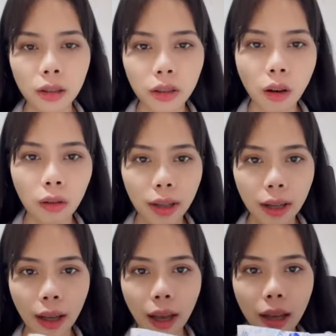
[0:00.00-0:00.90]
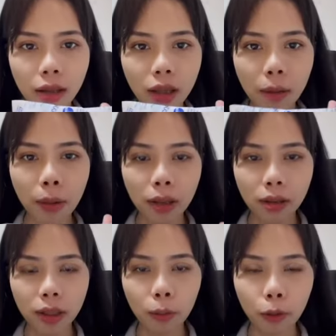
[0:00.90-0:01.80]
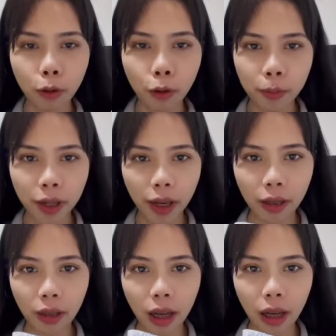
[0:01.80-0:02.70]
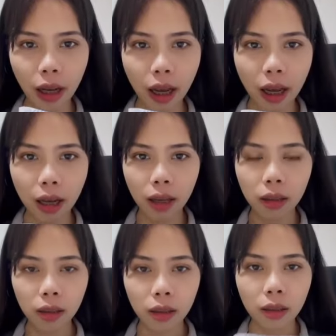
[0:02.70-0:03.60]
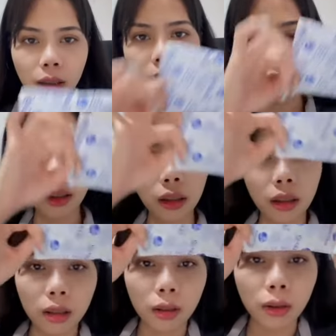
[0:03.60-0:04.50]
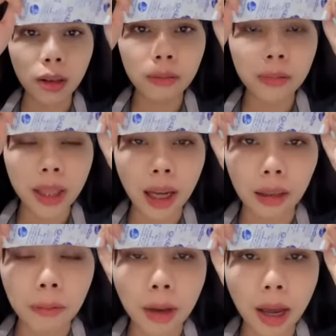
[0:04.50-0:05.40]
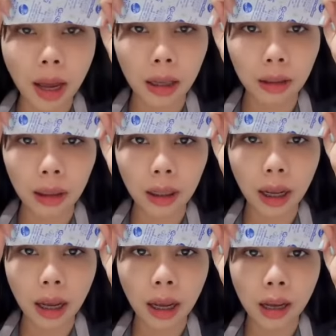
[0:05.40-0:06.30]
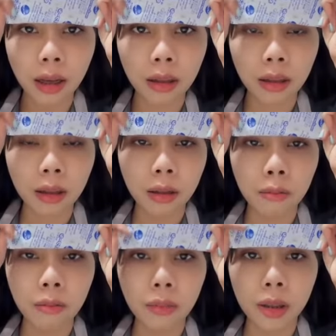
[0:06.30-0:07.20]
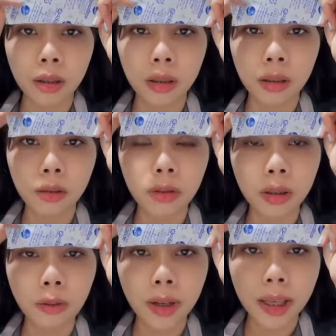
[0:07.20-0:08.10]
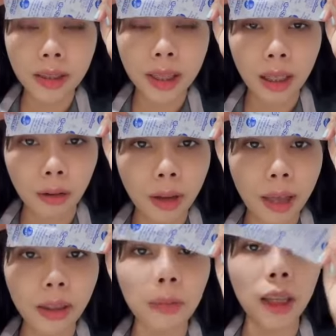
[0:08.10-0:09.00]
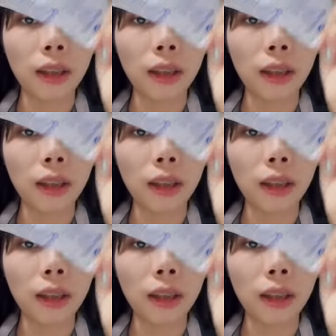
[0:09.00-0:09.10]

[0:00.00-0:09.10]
สองนะคะใช้แผ่นเจลประคบเย็นนะคะ โดยเริ่มจากหน้าผากนะคะ รู้สึกว่าเย็นจัดเราย้ายตำแหน่ง